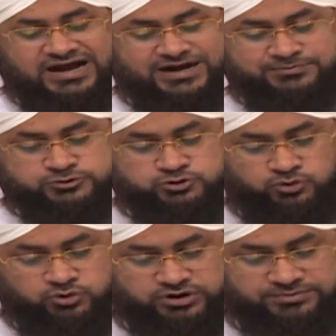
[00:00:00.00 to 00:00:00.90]
আপনি যা
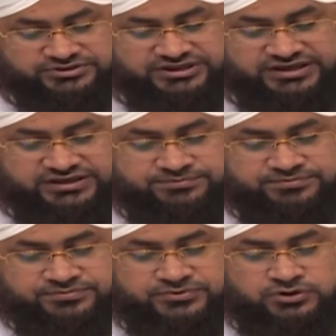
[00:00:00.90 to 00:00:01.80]
হুকুম দেন
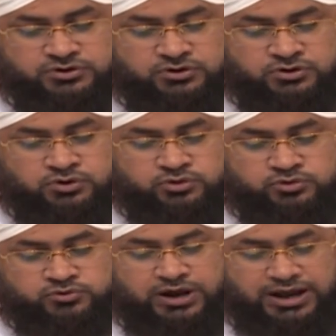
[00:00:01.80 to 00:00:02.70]

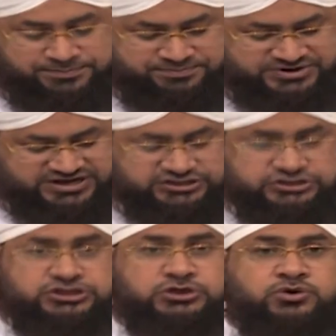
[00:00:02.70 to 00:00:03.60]
তারা আপন
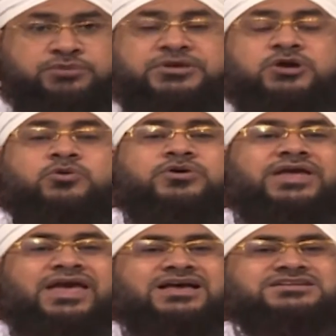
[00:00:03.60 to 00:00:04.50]
অন্তরে
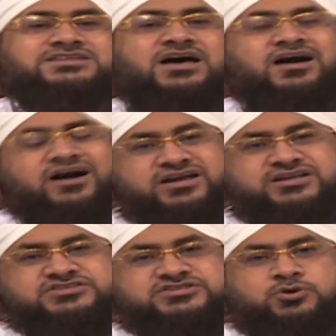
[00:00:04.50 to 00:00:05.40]
এমন কোনো
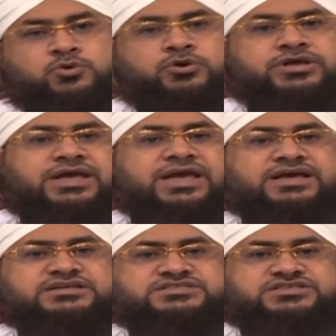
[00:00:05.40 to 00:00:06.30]
ব্যাধি
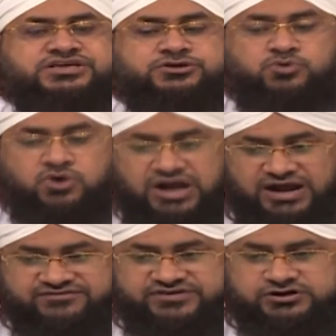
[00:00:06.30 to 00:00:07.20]
এমন কোনো
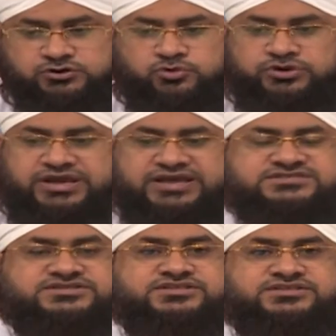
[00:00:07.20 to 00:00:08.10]
বাধা কোনো
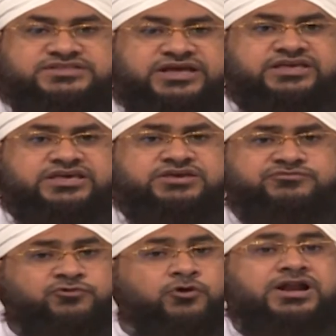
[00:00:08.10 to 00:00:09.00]
এমন শূন্যতা
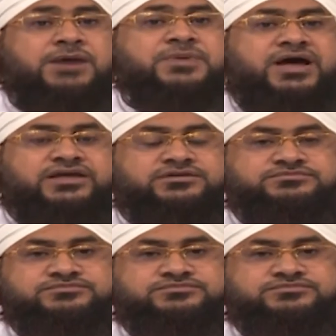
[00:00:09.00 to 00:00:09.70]
সেটা পাবে না